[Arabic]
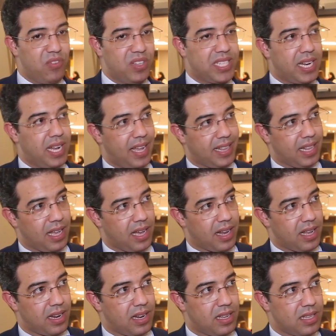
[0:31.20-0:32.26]
في صناعة
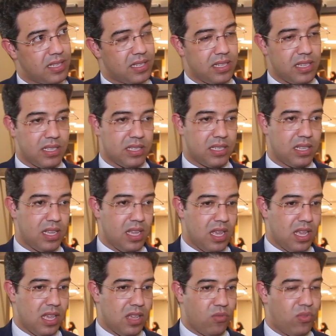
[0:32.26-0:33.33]
القرار السياسي
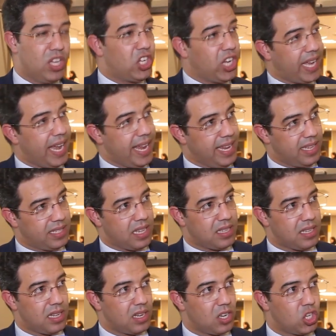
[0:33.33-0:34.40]
في شقين
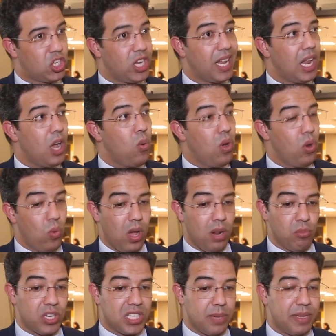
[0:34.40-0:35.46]
أساسيين الشق الأول هو
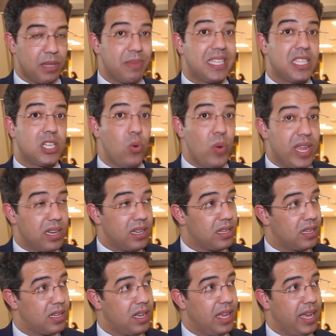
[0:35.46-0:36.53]
المرتبط بالتكوين
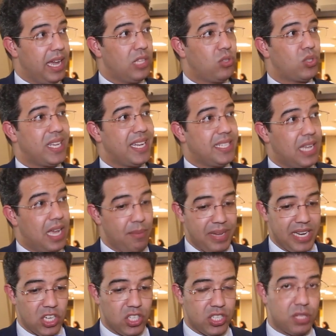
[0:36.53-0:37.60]
حيث سنسعى
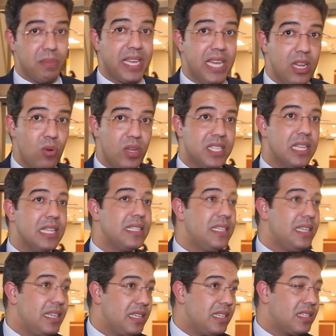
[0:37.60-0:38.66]
من أجل تمكين
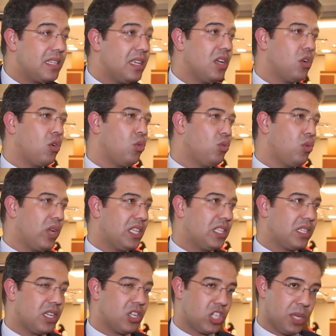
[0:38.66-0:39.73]
وتعزيز
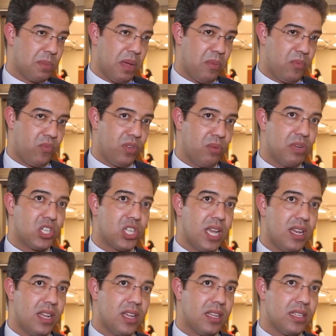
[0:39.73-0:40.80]
قدرات الشباب في
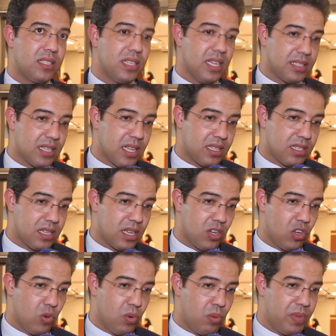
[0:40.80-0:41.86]
مجال السياسات
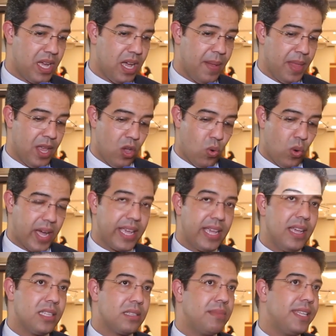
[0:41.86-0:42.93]
العمومية
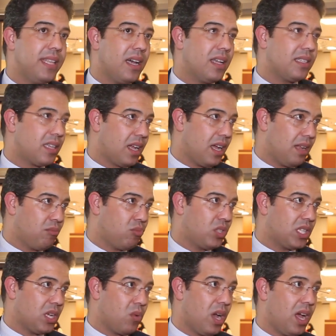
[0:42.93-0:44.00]
وقياس مدى أثرها
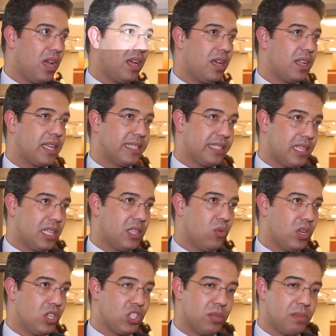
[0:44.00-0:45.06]
المستوى الاقتصادي
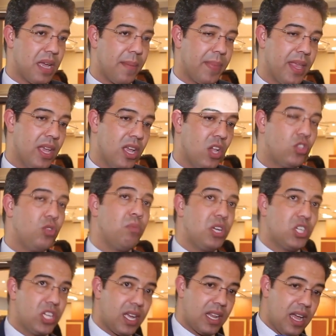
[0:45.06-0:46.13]
والاجتماعي ثم
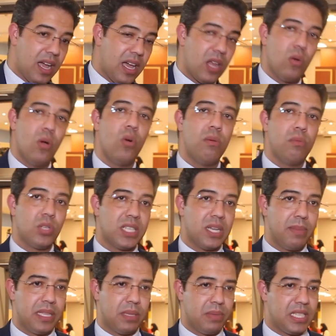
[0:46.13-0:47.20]
الشق الآخر وهو
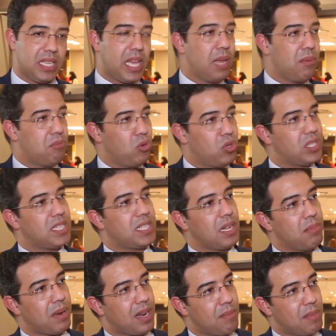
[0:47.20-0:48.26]
مرتبط بتقريب المؤسسة
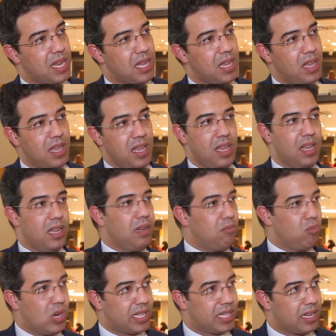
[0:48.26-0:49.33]
البرلمانية
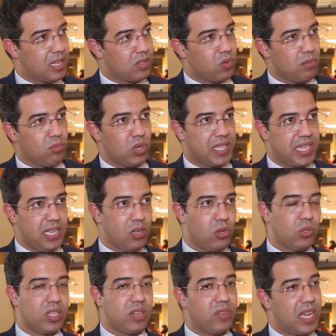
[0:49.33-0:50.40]
للمواطنات والمواطنين
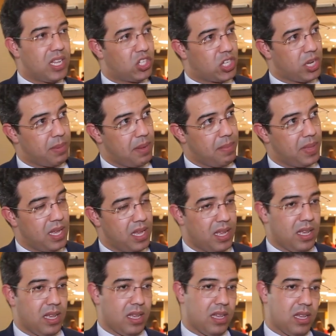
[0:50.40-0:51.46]
خصوصا فئة الشباب
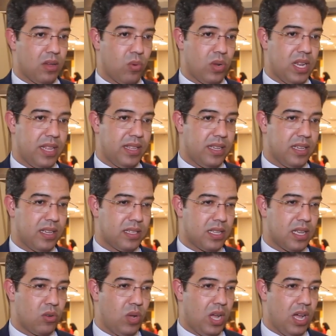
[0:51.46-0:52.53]
آه، والذي
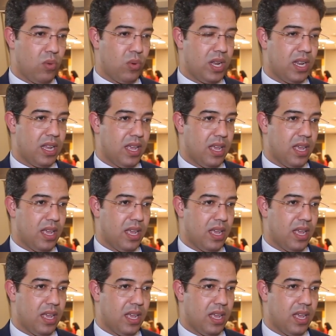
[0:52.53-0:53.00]
سنحاول